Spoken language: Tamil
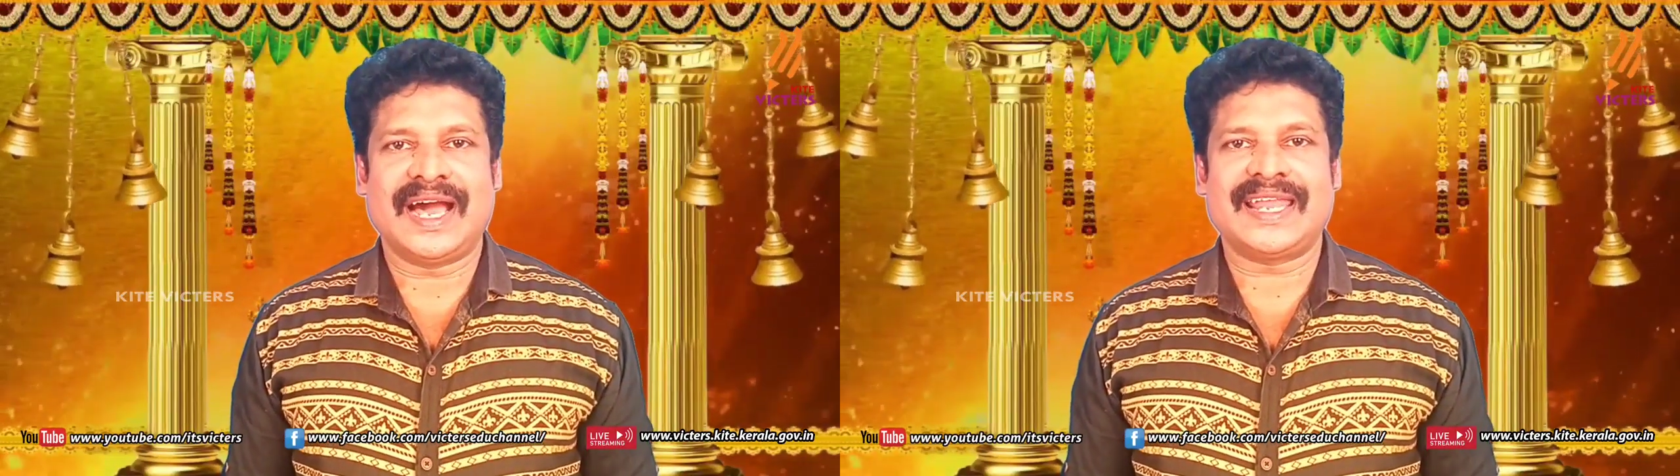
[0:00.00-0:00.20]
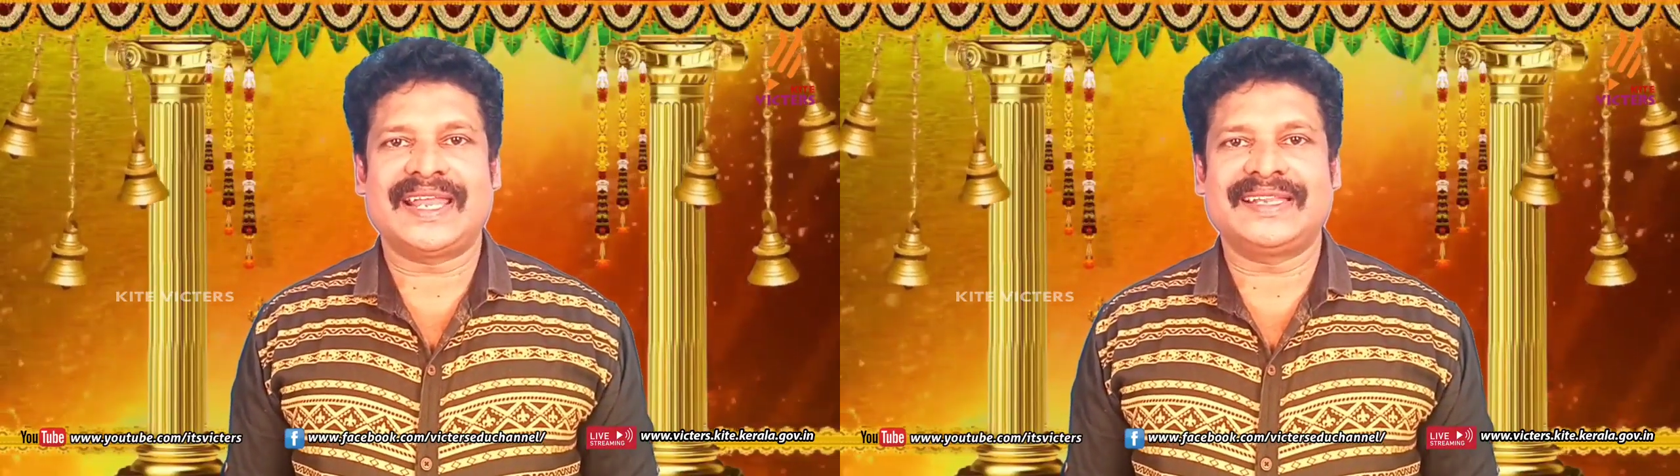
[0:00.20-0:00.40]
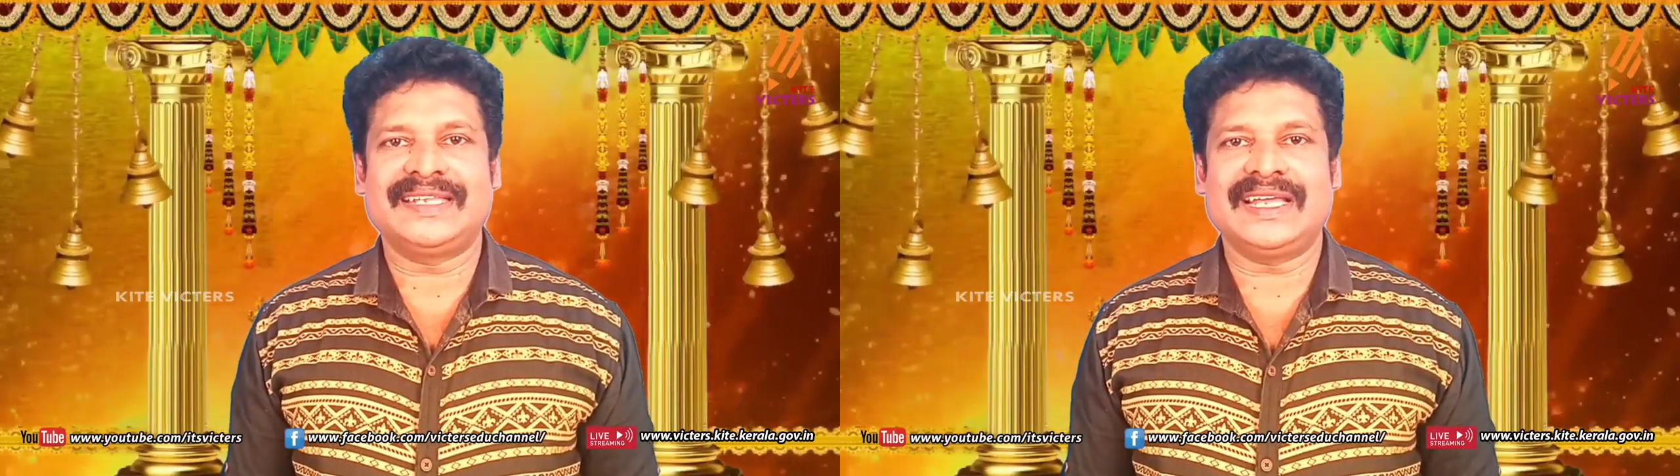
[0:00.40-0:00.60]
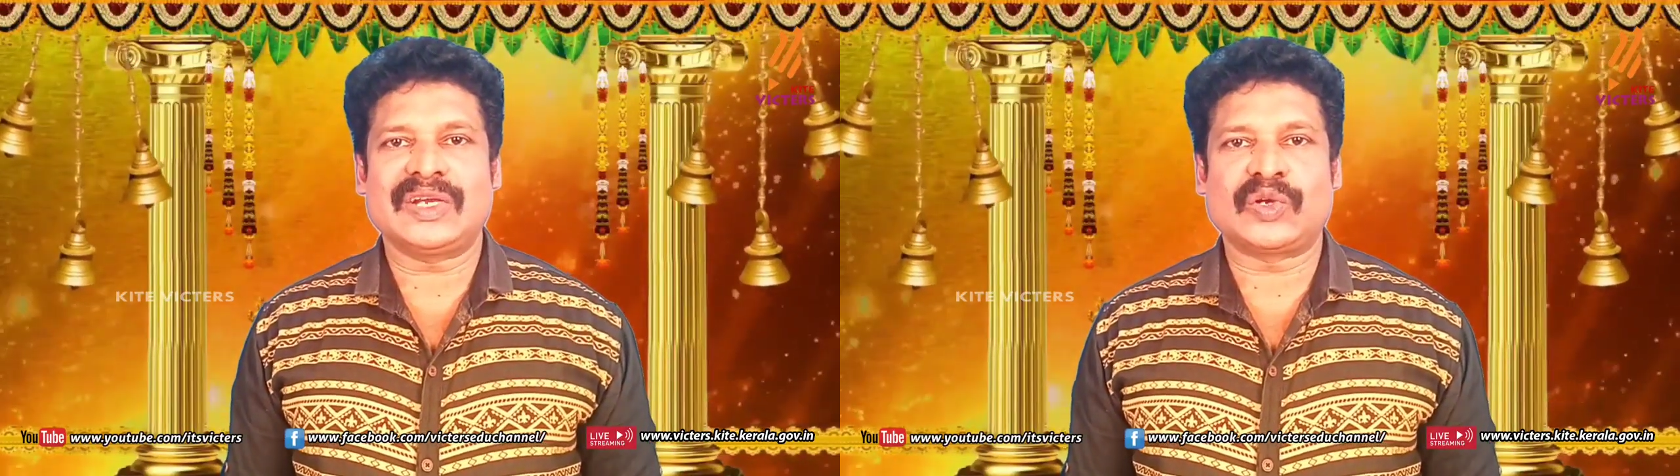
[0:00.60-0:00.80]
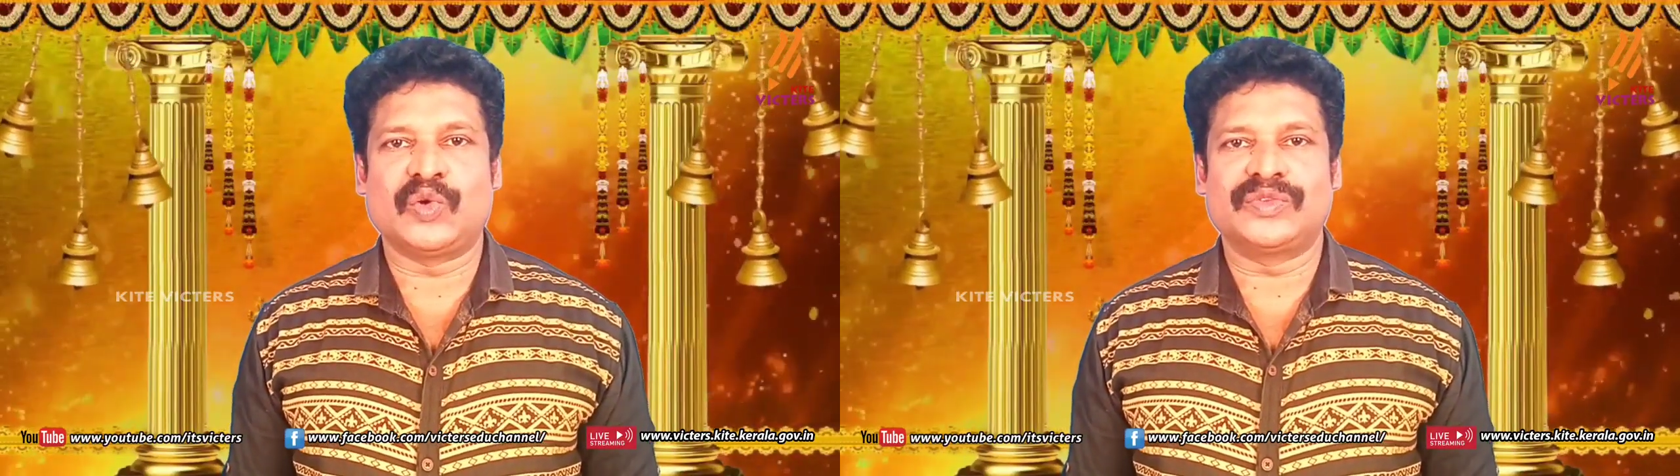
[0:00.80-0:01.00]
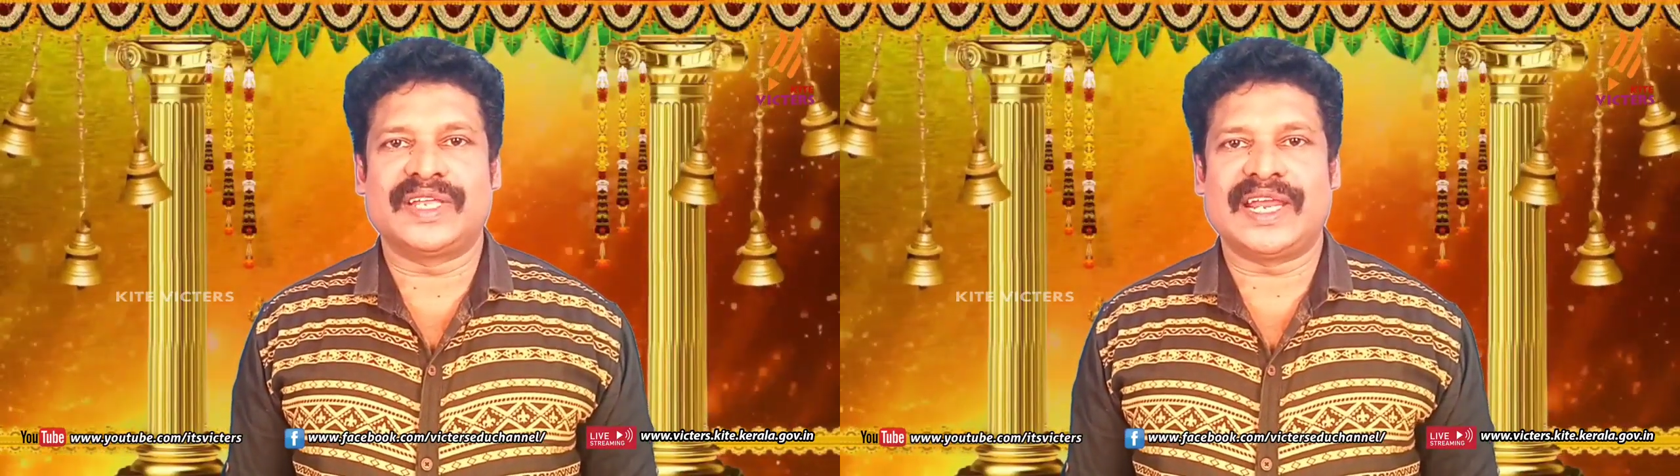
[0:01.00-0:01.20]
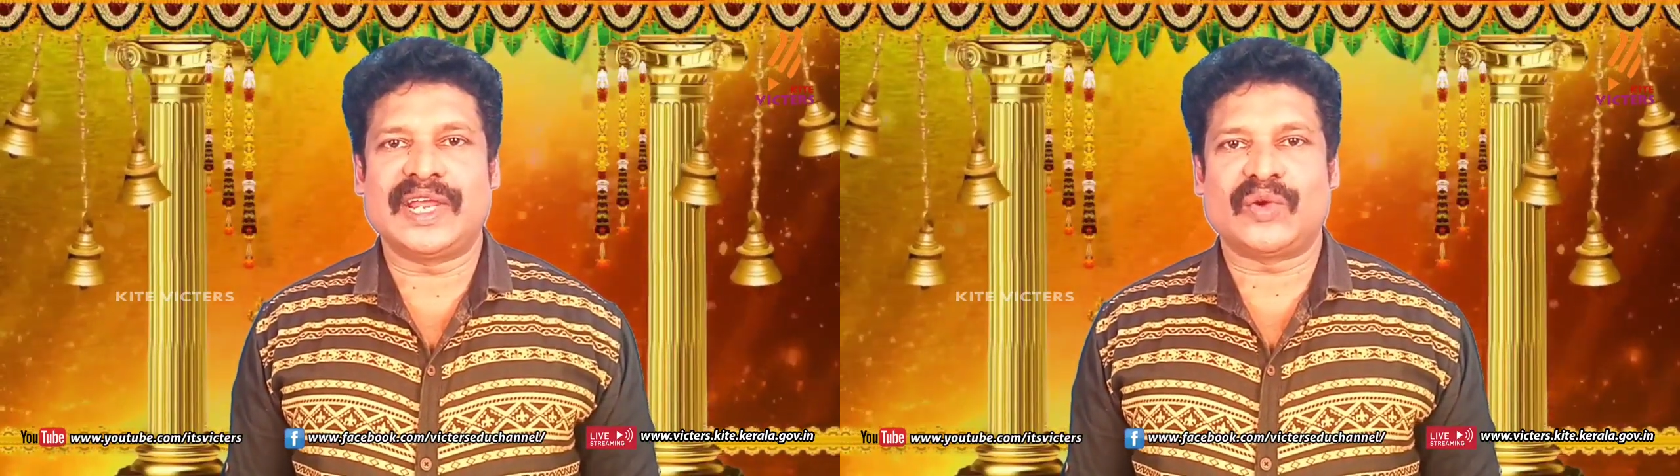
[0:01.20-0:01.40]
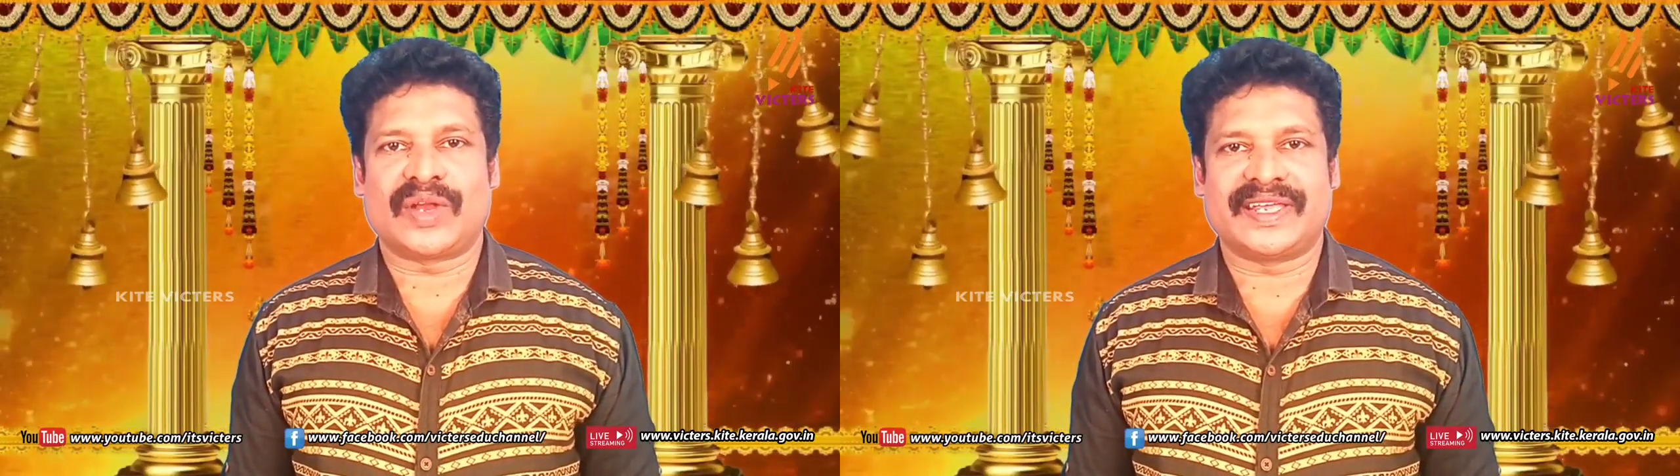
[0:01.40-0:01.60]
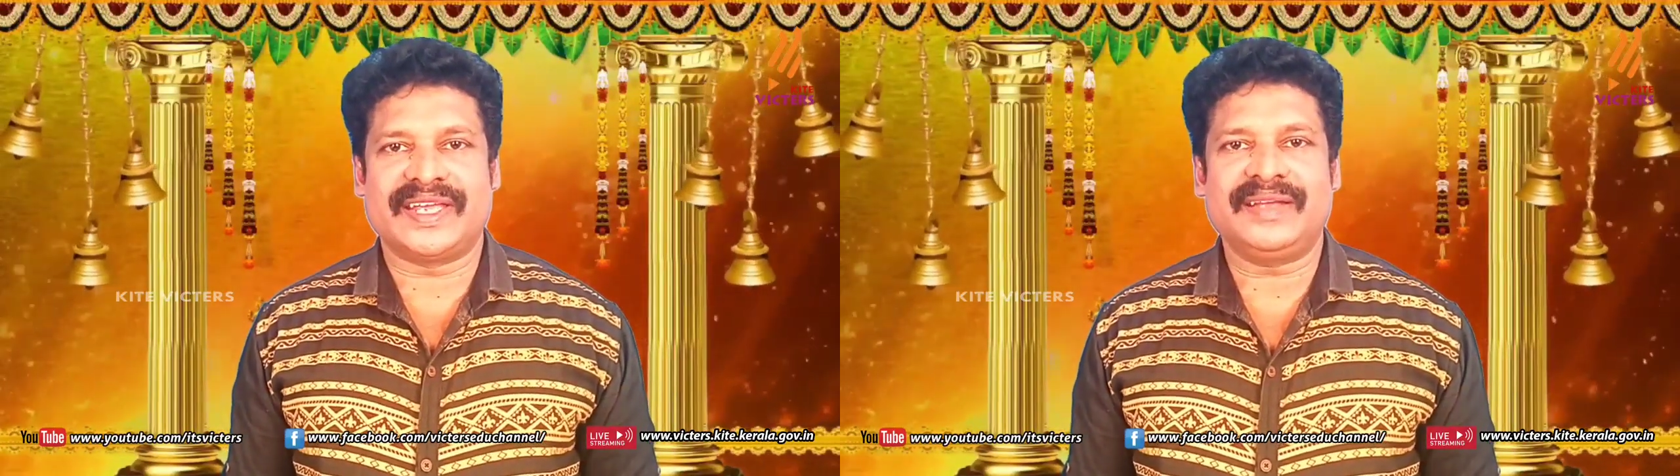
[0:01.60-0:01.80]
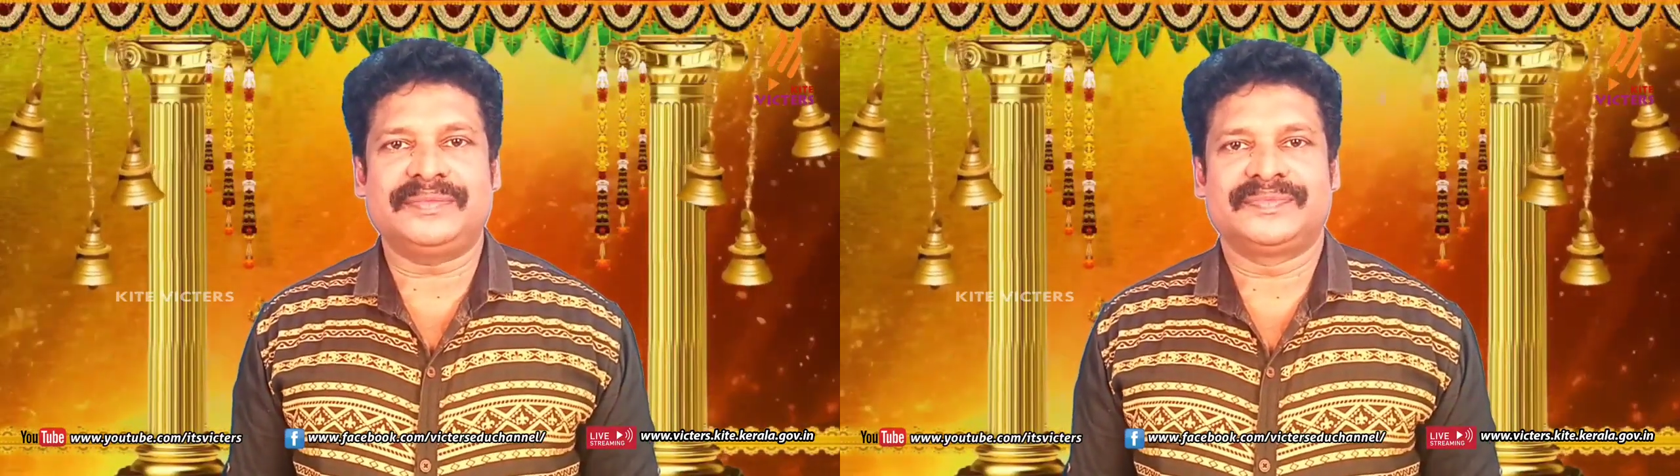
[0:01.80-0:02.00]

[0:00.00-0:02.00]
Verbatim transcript: அலர்ந்த கூந்தலை உடைய